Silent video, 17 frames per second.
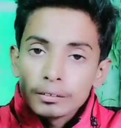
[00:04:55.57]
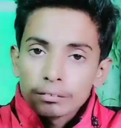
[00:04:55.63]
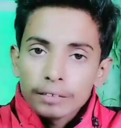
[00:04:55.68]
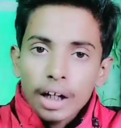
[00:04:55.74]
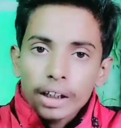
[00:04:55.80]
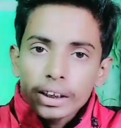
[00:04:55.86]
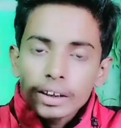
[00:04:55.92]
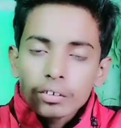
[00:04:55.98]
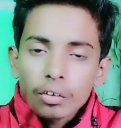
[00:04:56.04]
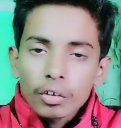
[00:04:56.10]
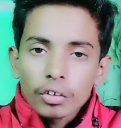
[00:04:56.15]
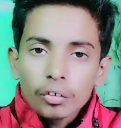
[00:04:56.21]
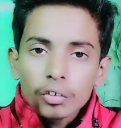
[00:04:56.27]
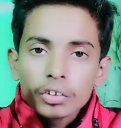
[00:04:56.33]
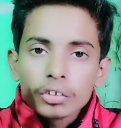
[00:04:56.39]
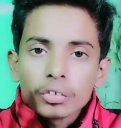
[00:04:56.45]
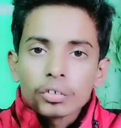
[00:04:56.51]
ताकि शॉर्ट
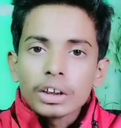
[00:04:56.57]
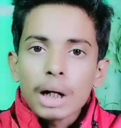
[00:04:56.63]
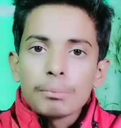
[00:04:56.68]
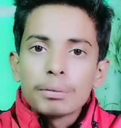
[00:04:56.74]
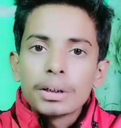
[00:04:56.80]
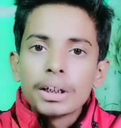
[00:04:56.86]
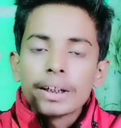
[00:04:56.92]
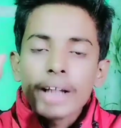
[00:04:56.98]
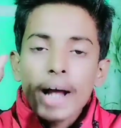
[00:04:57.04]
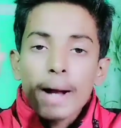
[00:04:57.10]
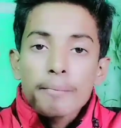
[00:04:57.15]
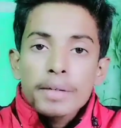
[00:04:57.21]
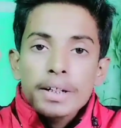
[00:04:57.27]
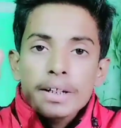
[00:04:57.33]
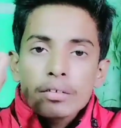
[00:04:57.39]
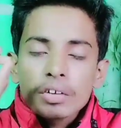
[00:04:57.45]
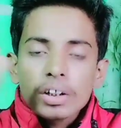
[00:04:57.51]
नोट्स छोटा बने नाम
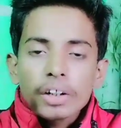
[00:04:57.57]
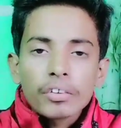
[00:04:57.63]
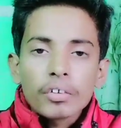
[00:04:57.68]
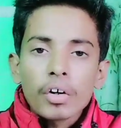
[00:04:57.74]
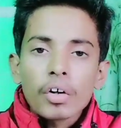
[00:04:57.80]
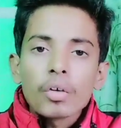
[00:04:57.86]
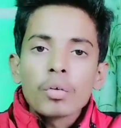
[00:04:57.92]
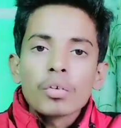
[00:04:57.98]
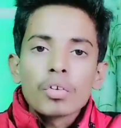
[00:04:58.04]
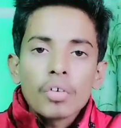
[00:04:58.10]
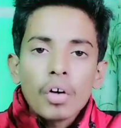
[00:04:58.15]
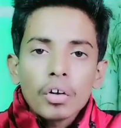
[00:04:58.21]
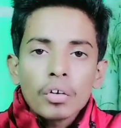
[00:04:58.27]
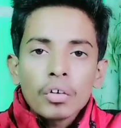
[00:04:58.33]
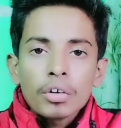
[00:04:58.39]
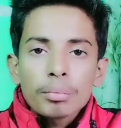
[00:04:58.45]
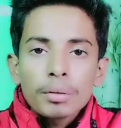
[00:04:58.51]
ही है उसका शॉर्ट नोट
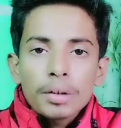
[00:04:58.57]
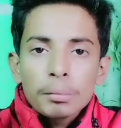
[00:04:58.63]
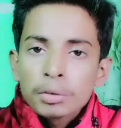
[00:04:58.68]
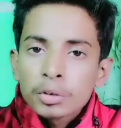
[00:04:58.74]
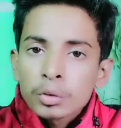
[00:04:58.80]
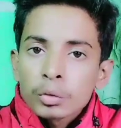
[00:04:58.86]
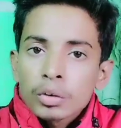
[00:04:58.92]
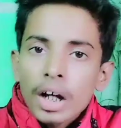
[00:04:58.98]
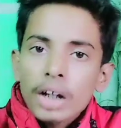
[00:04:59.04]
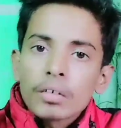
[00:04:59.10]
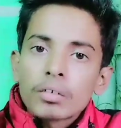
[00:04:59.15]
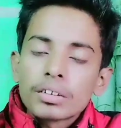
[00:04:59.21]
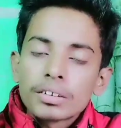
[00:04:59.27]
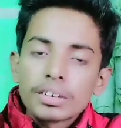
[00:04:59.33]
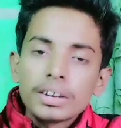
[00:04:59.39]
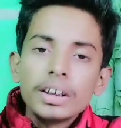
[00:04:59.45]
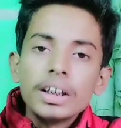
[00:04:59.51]
शॉर्ट नोट्स मतलब छोटा
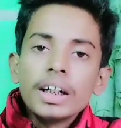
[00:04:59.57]
नोट्स